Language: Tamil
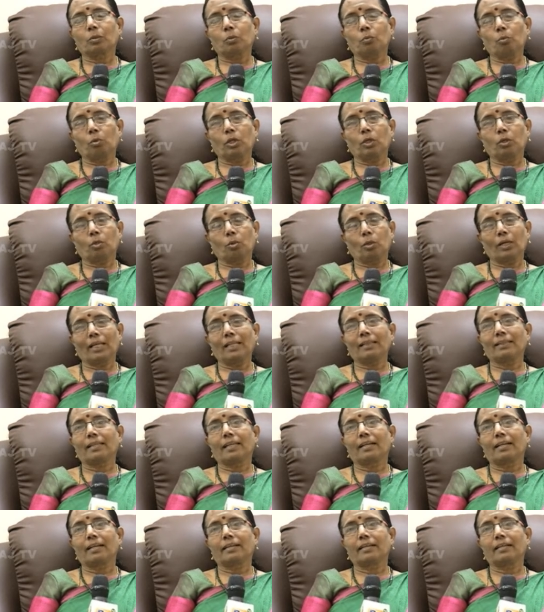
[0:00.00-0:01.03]
ஒரு
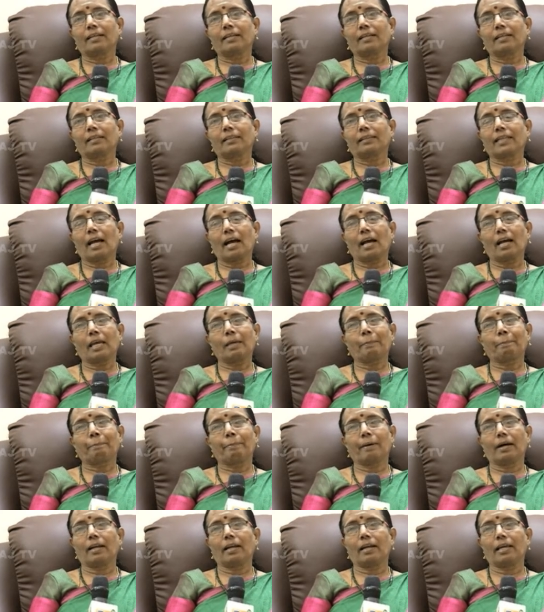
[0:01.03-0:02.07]
குழந்தைக்கு
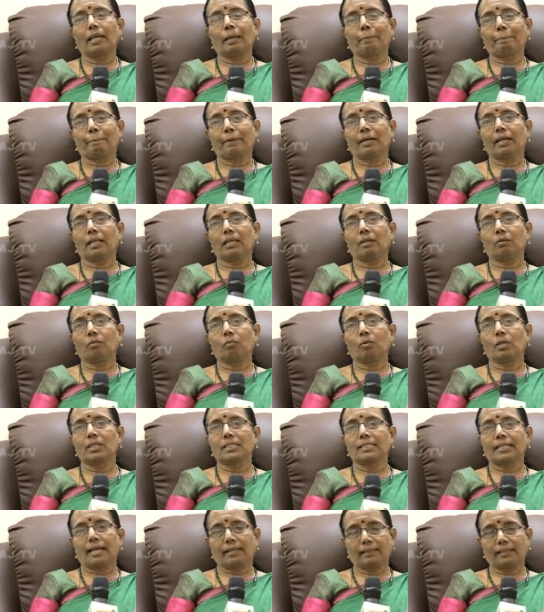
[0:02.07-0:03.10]
தாய்ப்பால் எப்படி ஒரு
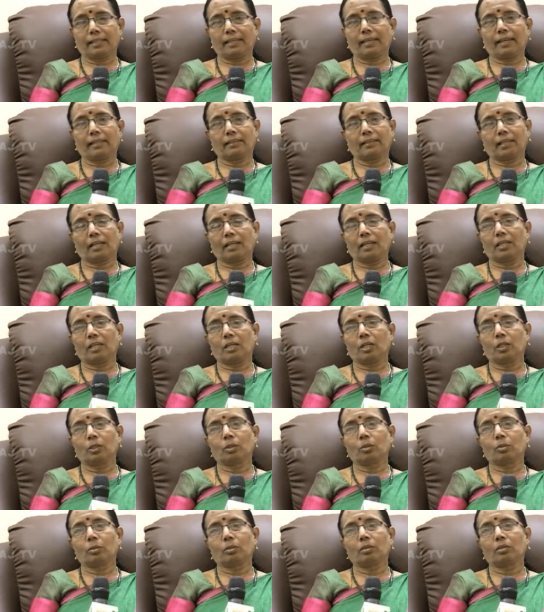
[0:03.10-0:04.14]
சக்தியை
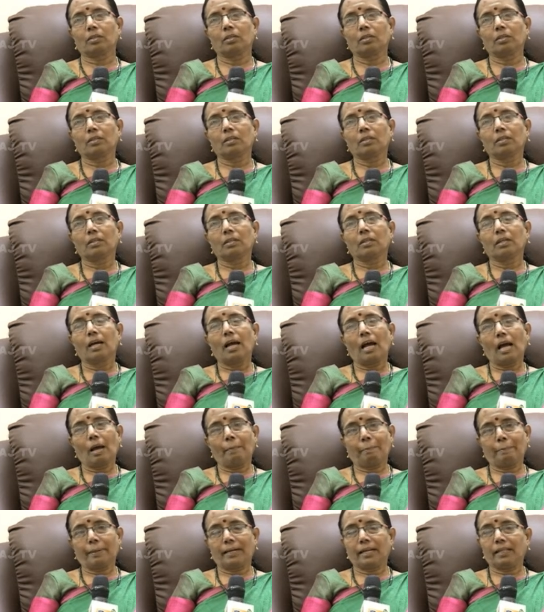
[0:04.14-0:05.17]
தருகிறதோ
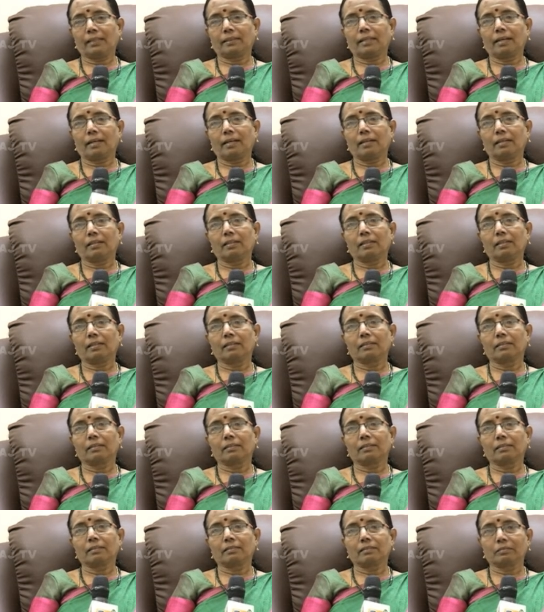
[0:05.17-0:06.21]
அப்படித்தான்
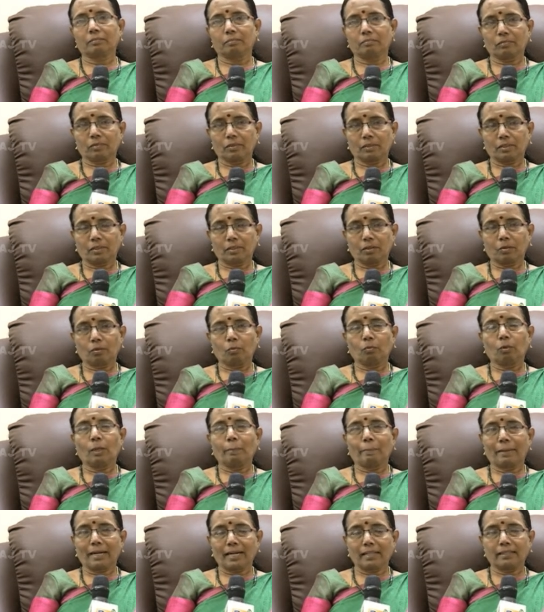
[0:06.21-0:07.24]

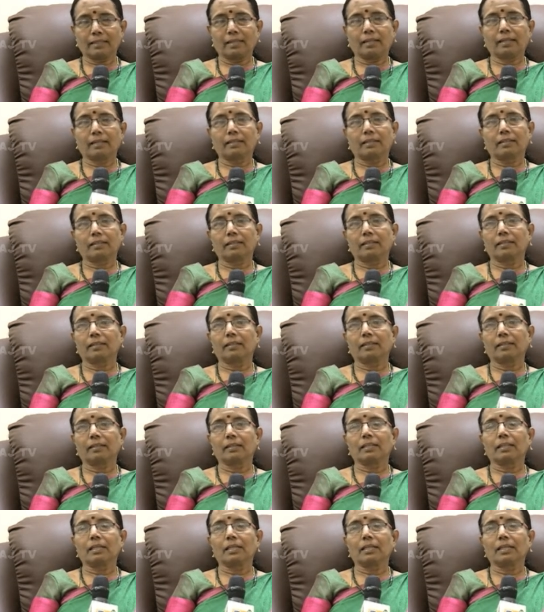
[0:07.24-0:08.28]
ஒரு மனிதனுக்கு
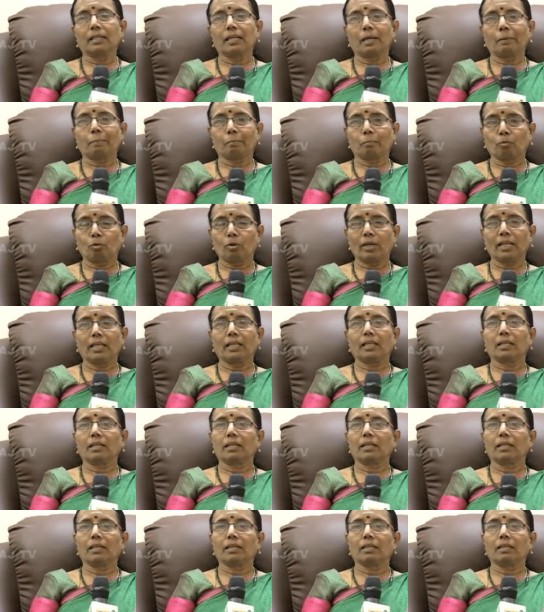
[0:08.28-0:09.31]
நம் மொழி
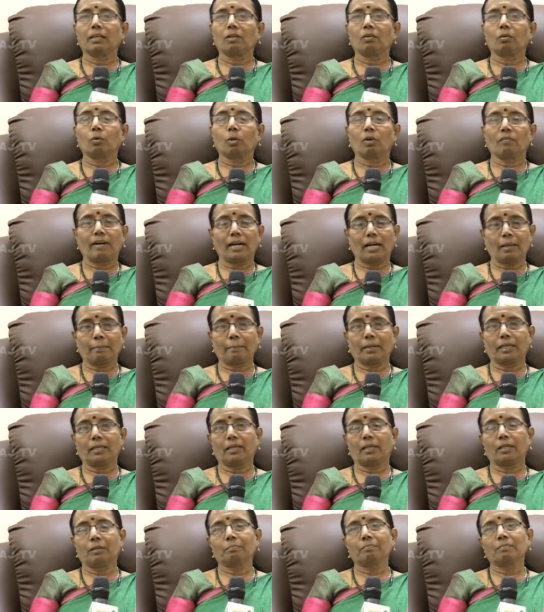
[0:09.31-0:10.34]
ஒரு
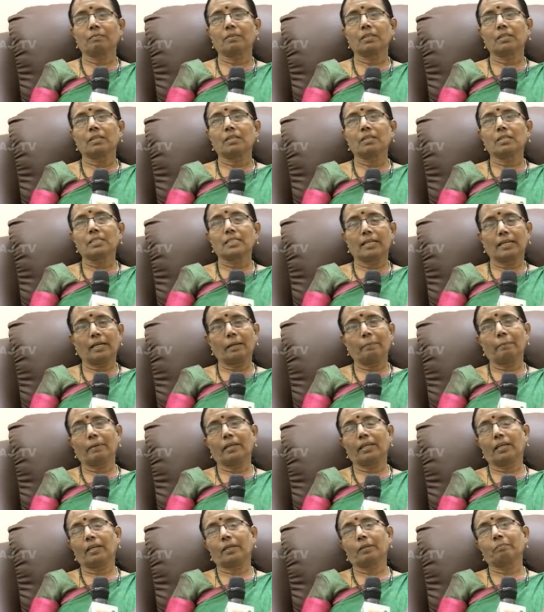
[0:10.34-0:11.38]
வளமையையும்
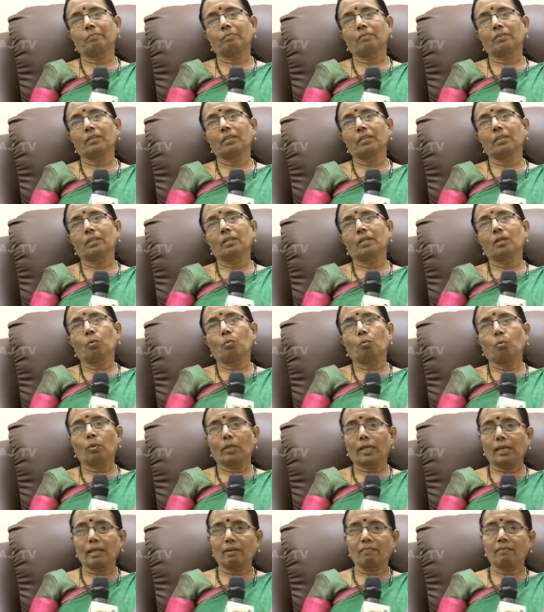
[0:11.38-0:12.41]
செழுமையையும்
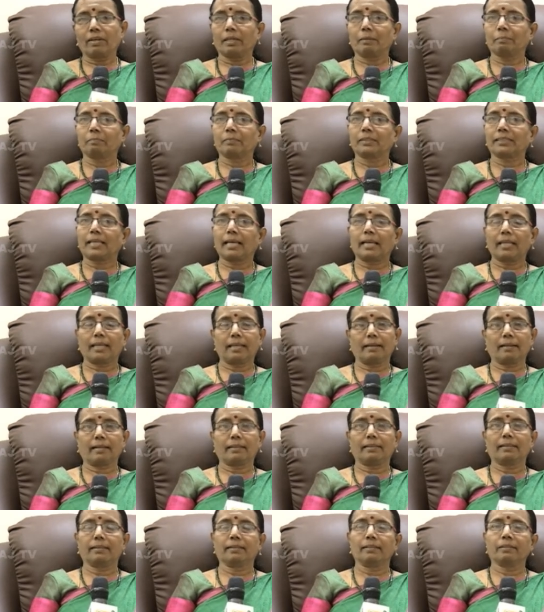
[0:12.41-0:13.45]
உயர்வையும்
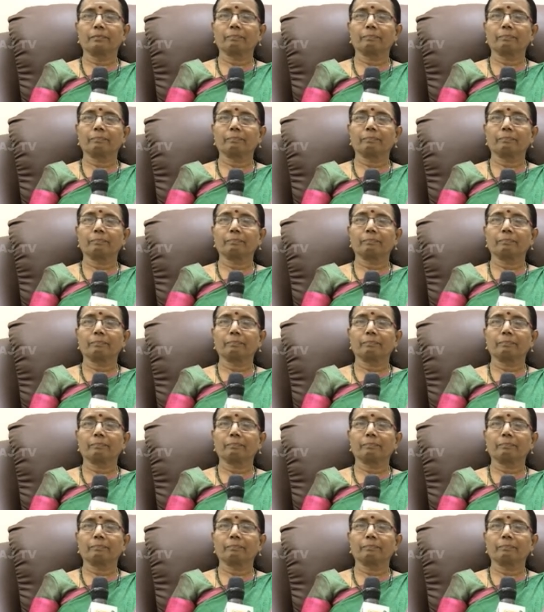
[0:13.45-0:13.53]
தருகிறது